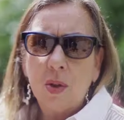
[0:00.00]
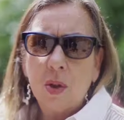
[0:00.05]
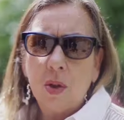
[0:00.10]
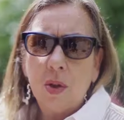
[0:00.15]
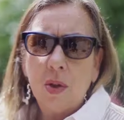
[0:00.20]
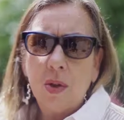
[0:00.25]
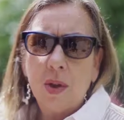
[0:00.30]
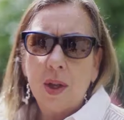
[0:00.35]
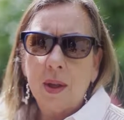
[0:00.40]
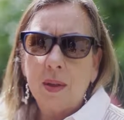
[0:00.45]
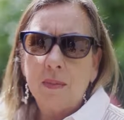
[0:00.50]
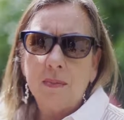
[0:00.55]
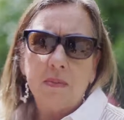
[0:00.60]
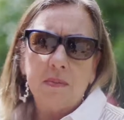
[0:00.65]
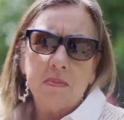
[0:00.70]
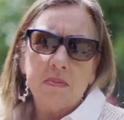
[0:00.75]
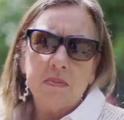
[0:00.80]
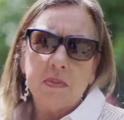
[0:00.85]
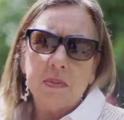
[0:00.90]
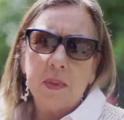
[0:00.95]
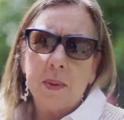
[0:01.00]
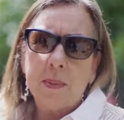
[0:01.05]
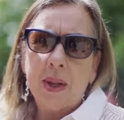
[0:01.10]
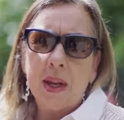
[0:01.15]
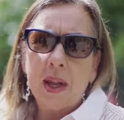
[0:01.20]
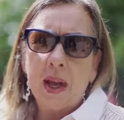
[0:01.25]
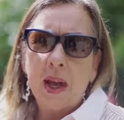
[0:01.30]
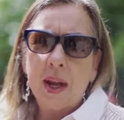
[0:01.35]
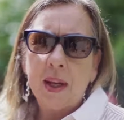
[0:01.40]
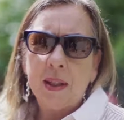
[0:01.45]
todo de,
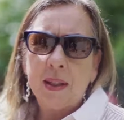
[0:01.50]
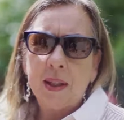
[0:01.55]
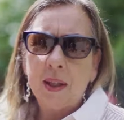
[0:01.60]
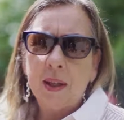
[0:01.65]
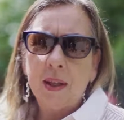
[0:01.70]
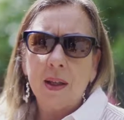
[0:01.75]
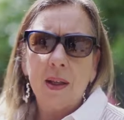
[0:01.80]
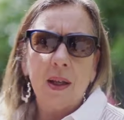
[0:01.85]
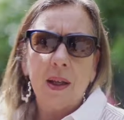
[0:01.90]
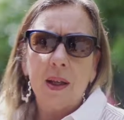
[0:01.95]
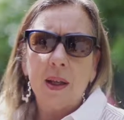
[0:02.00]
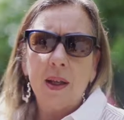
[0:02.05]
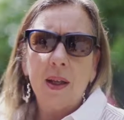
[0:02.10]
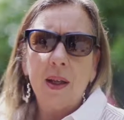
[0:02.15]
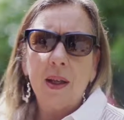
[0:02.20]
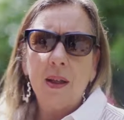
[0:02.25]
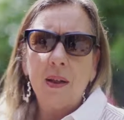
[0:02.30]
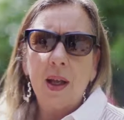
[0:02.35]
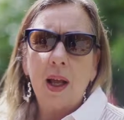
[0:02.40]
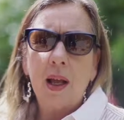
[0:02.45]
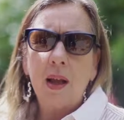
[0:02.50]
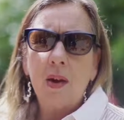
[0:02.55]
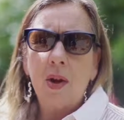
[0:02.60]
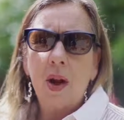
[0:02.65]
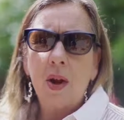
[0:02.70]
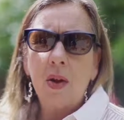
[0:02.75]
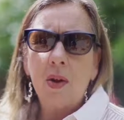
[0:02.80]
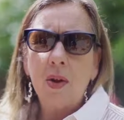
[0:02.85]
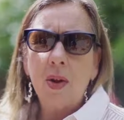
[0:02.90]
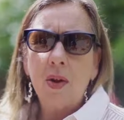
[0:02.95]
manejarte a lo
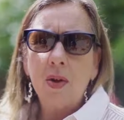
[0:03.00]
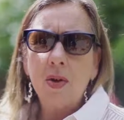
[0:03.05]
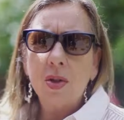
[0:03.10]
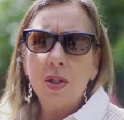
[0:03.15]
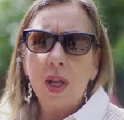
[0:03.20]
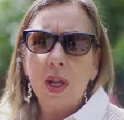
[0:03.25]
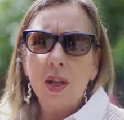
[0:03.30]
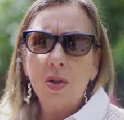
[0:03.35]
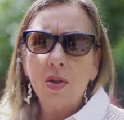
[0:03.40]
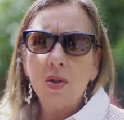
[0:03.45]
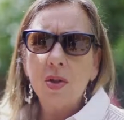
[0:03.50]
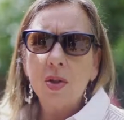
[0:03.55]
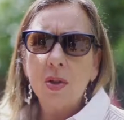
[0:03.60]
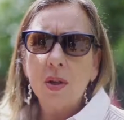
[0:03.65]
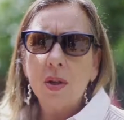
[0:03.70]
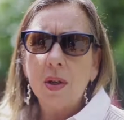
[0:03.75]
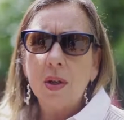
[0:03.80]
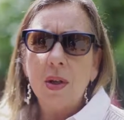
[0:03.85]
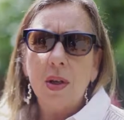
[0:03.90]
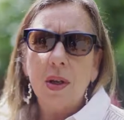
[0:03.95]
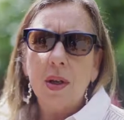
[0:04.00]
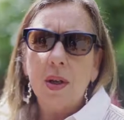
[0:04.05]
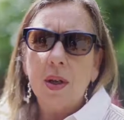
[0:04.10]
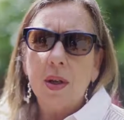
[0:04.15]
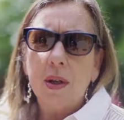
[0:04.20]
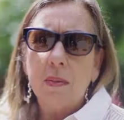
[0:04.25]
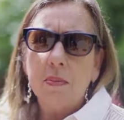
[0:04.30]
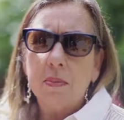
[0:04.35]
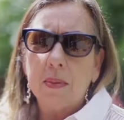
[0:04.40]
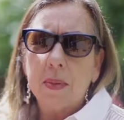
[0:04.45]
largo de los años.
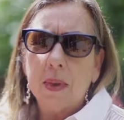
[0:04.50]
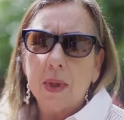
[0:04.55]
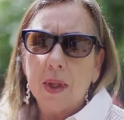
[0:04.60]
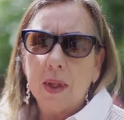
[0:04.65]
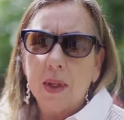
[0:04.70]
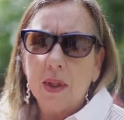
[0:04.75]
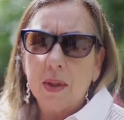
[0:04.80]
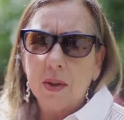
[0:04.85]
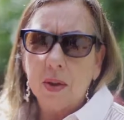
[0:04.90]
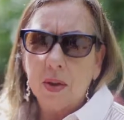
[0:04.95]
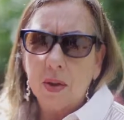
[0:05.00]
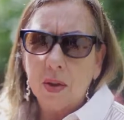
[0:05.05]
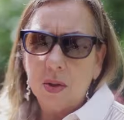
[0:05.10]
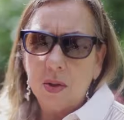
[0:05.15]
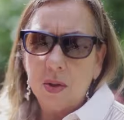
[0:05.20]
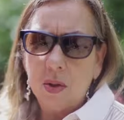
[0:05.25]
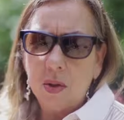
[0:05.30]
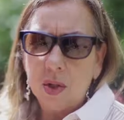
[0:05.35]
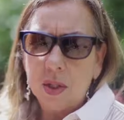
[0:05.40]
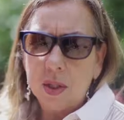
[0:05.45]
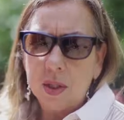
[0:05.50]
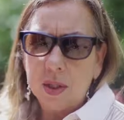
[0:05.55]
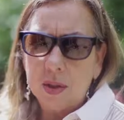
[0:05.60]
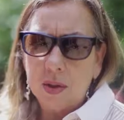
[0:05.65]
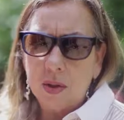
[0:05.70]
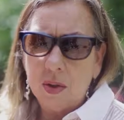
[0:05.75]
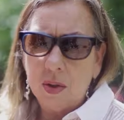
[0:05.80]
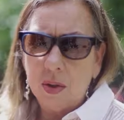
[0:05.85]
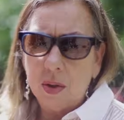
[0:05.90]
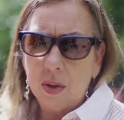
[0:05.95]
No,
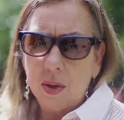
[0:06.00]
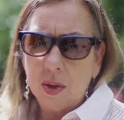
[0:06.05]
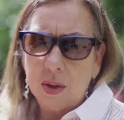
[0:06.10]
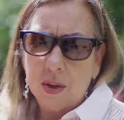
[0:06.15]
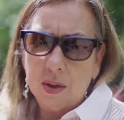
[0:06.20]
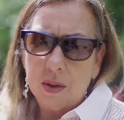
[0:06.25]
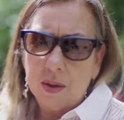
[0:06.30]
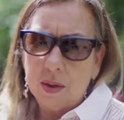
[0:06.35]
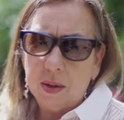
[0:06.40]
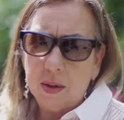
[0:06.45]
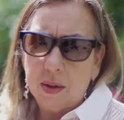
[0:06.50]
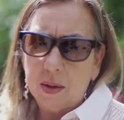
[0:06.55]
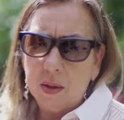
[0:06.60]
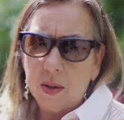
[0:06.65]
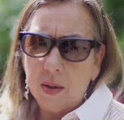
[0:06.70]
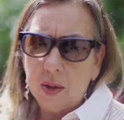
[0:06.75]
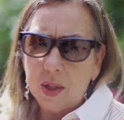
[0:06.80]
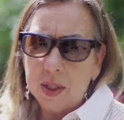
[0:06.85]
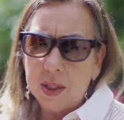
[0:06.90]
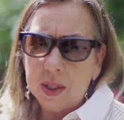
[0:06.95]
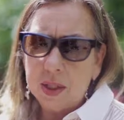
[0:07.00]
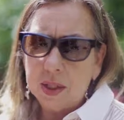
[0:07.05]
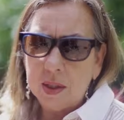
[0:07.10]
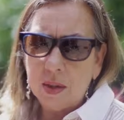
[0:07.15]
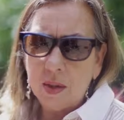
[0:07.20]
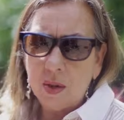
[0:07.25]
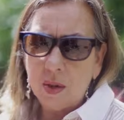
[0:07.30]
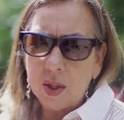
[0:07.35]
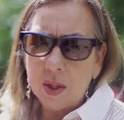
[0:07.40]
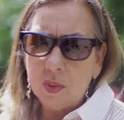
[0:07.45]

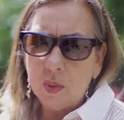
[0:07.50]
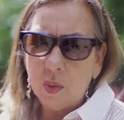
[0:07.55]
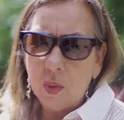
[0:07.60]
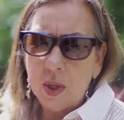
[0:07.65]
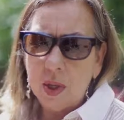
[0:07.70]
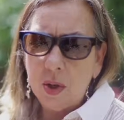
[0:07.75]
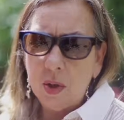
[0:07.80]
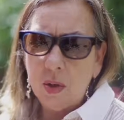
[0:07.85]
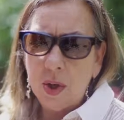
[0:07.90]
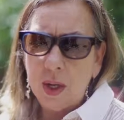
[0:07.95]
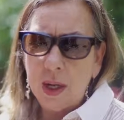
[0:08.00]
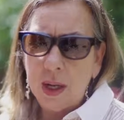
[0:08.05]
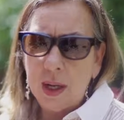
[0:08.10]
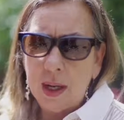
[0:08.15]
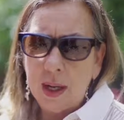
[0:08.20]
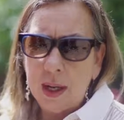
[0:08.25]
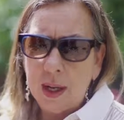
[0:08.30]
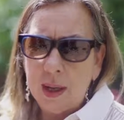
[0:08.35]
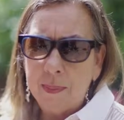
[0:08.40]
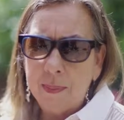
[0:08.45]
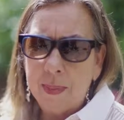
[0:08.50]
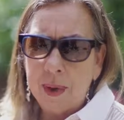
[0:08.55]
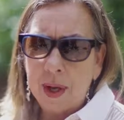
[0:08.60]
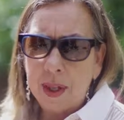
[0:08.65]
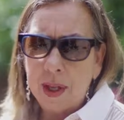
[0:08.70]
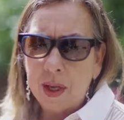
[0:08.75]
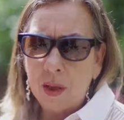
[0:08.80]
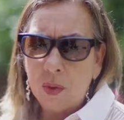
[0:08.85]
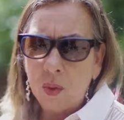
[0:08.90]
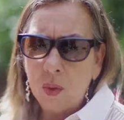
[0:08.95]
es, bueno el,
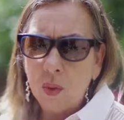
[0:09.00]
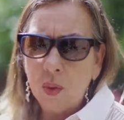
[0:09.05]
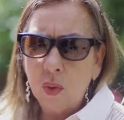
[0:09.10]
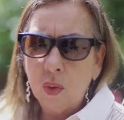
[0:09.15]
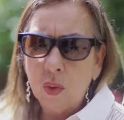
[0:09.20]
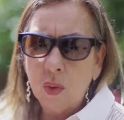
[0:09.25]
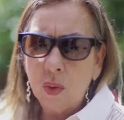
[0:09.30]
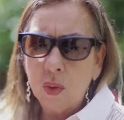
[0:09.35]
perder tu,